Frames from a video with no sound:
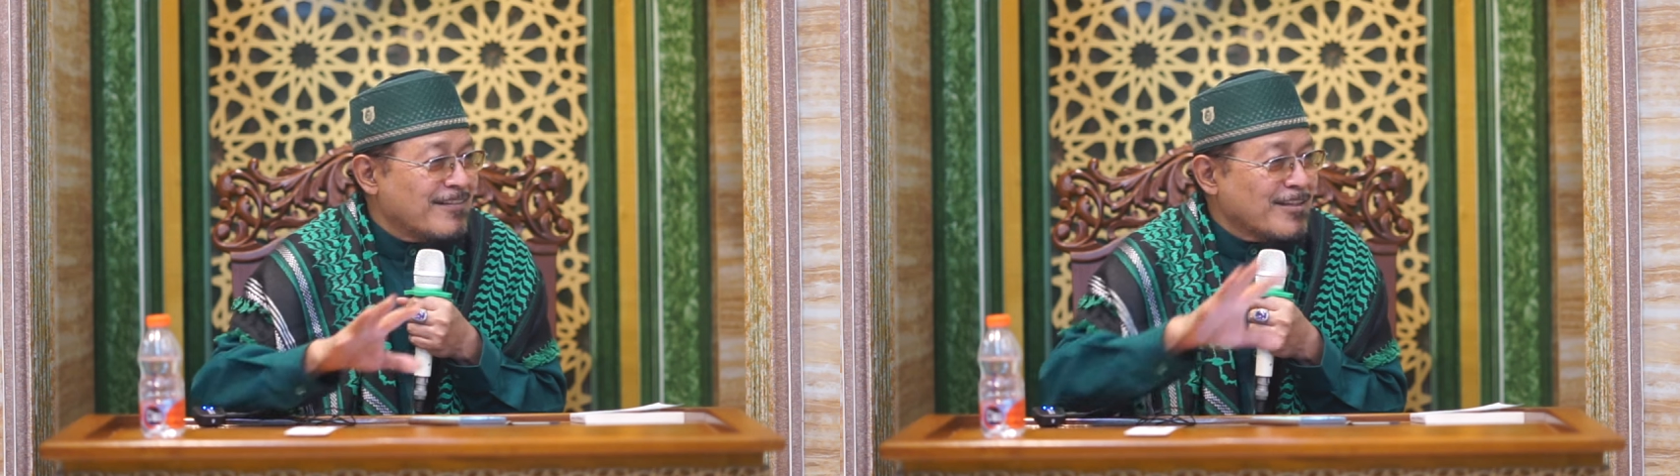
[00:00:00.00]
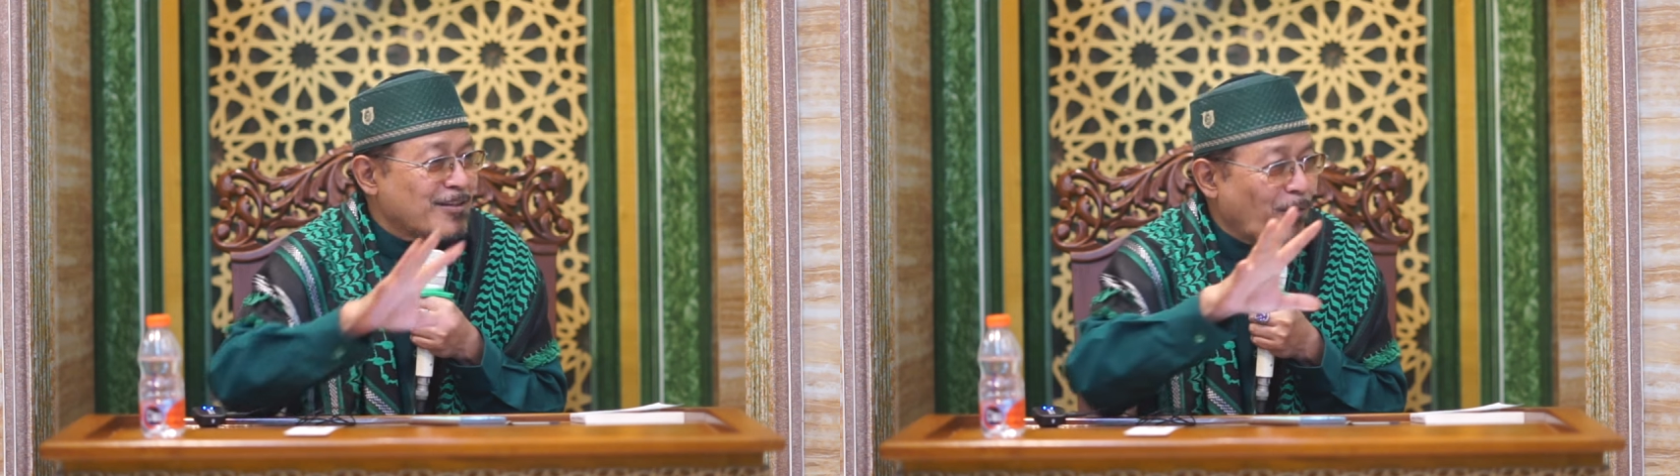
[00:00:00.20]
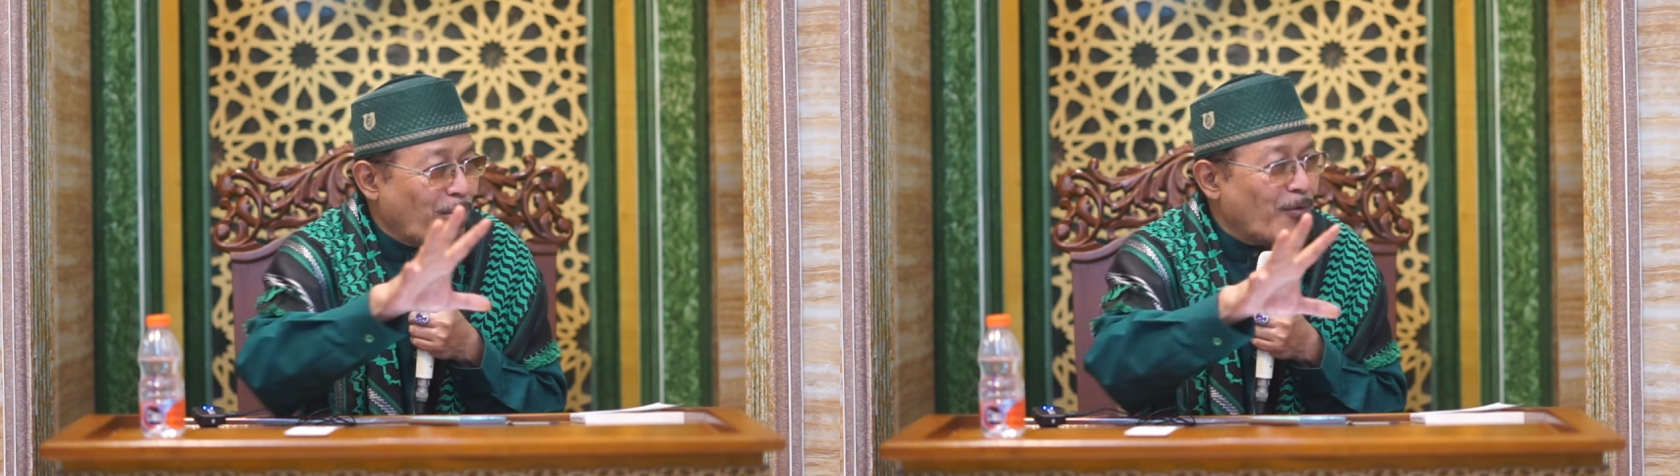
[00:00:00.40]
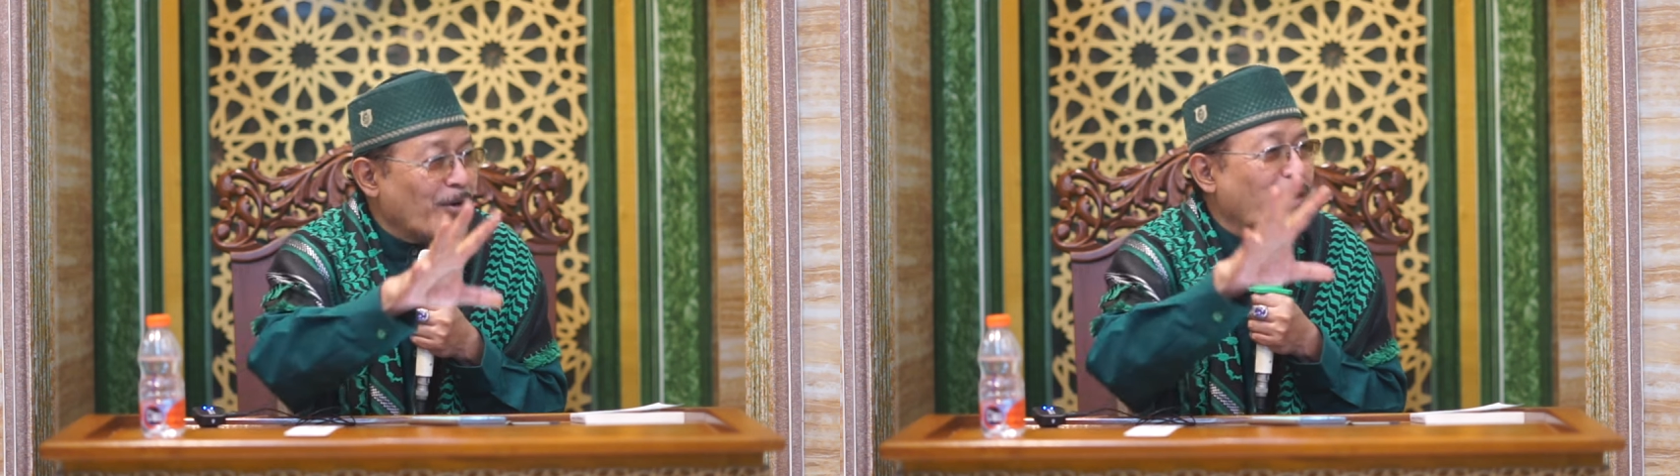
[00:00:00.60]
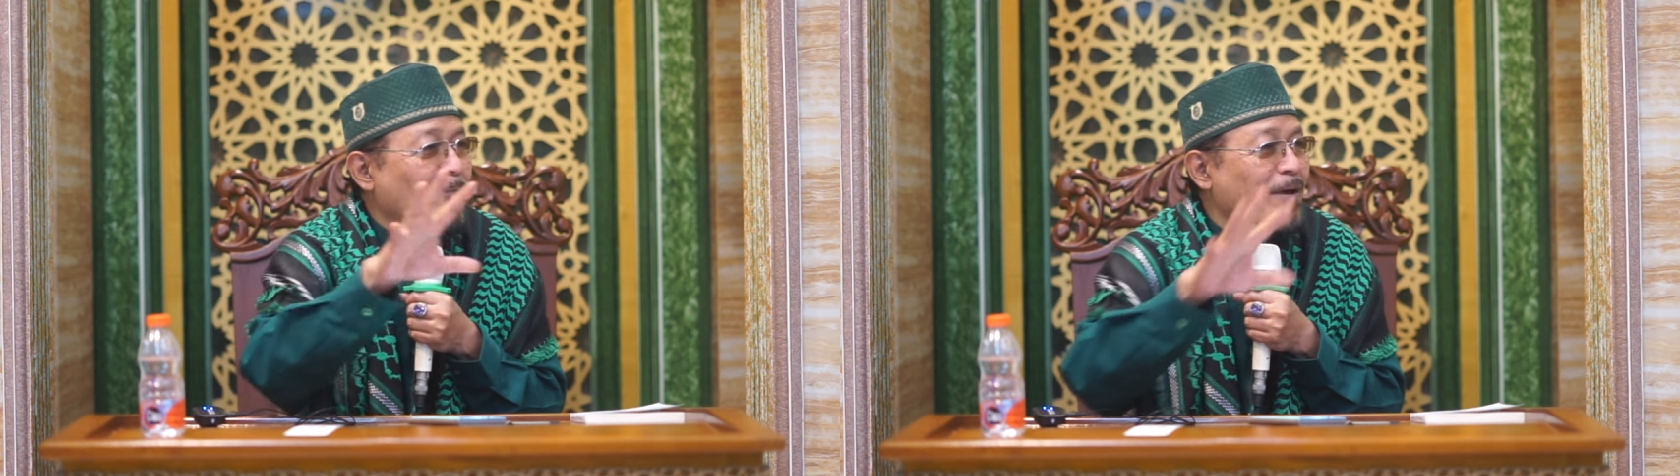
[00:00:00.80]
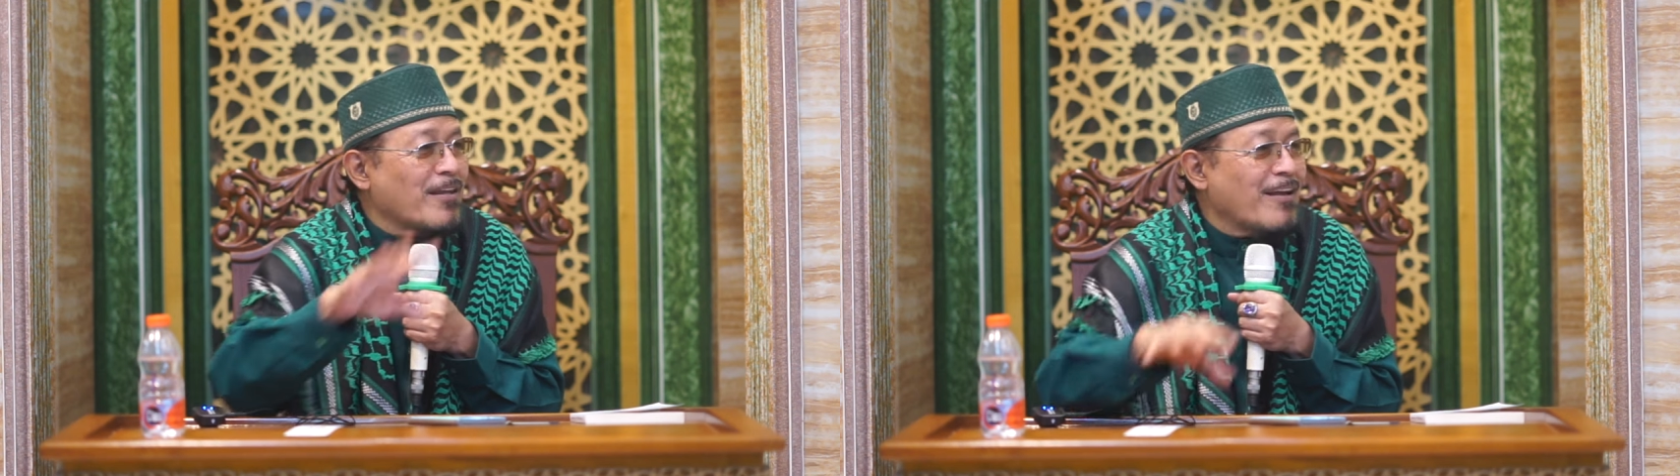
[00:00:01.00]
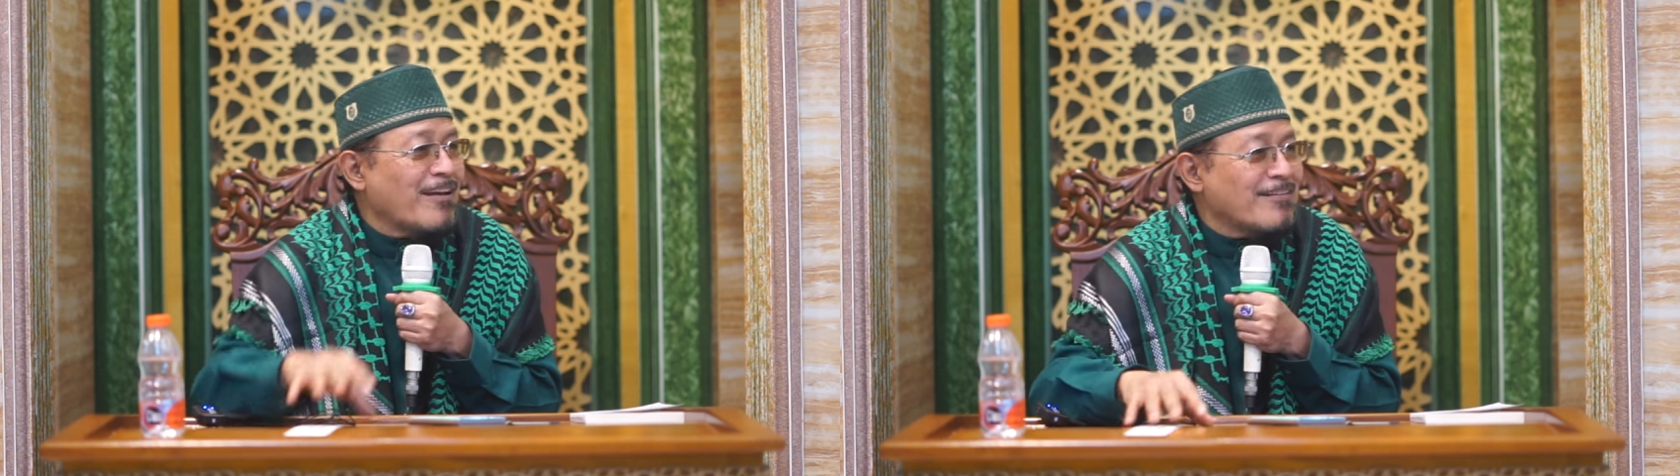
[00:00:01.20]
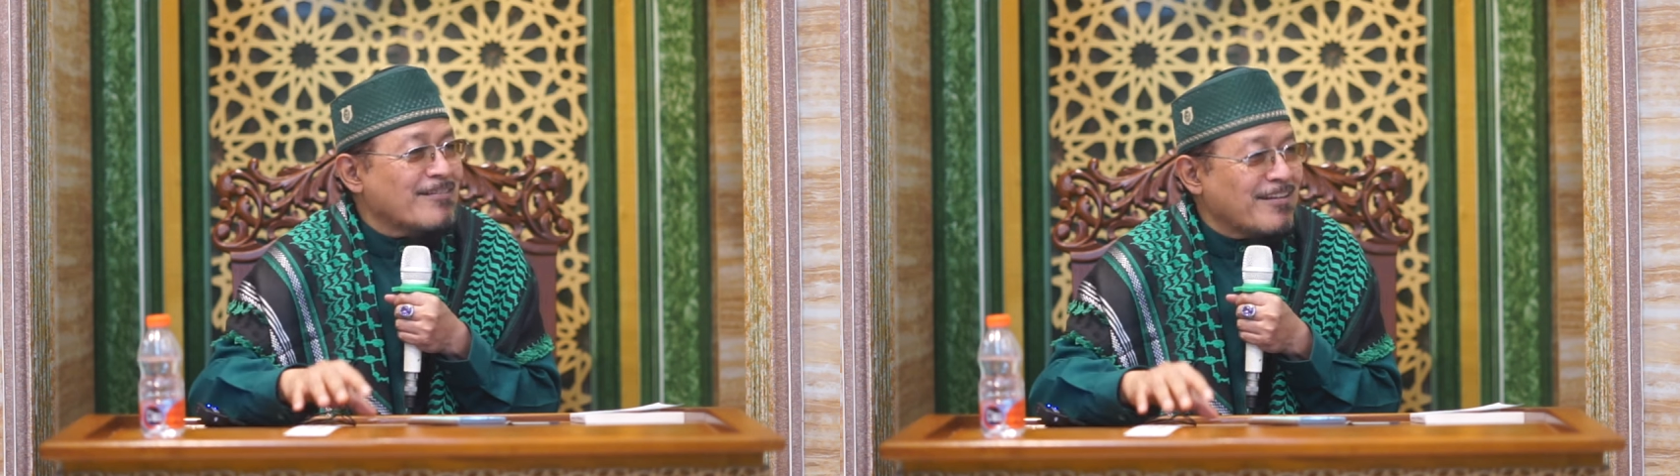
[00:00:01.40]
didorong oleh orang banyak
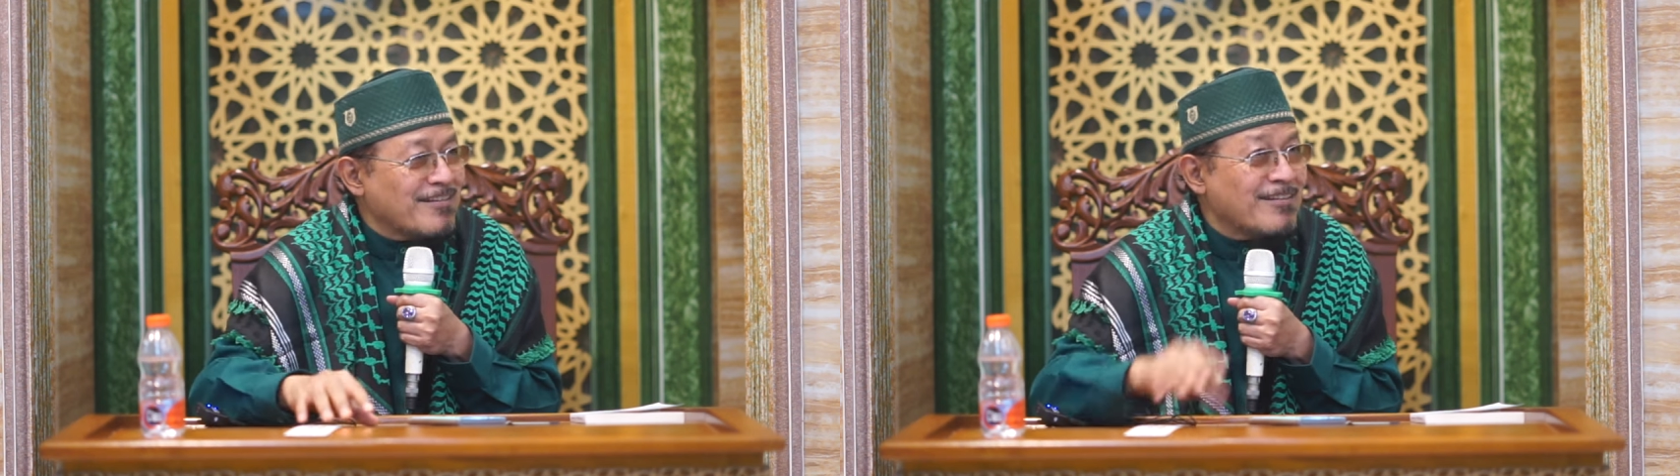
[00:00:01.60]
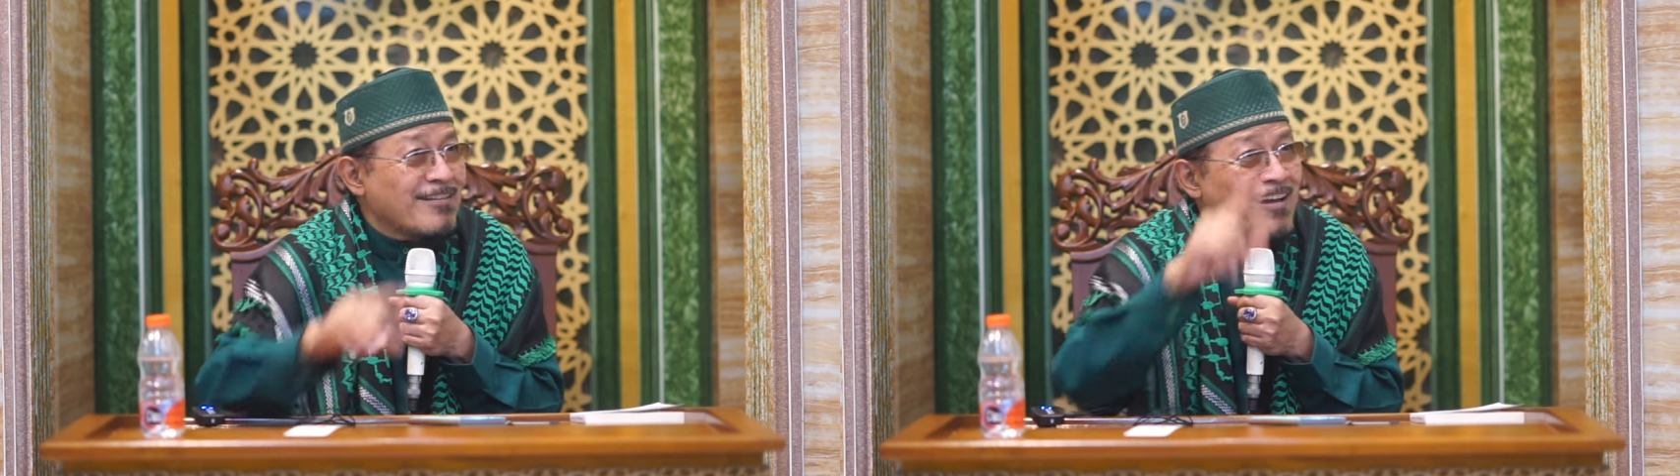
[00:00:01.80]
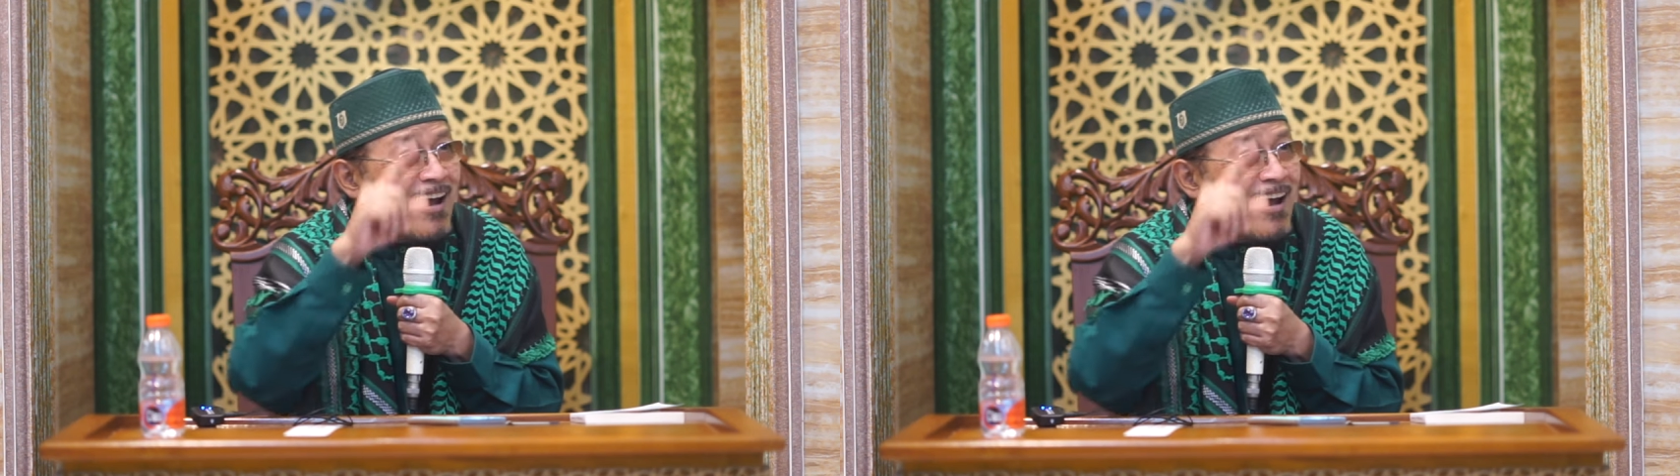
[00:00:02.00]
jadi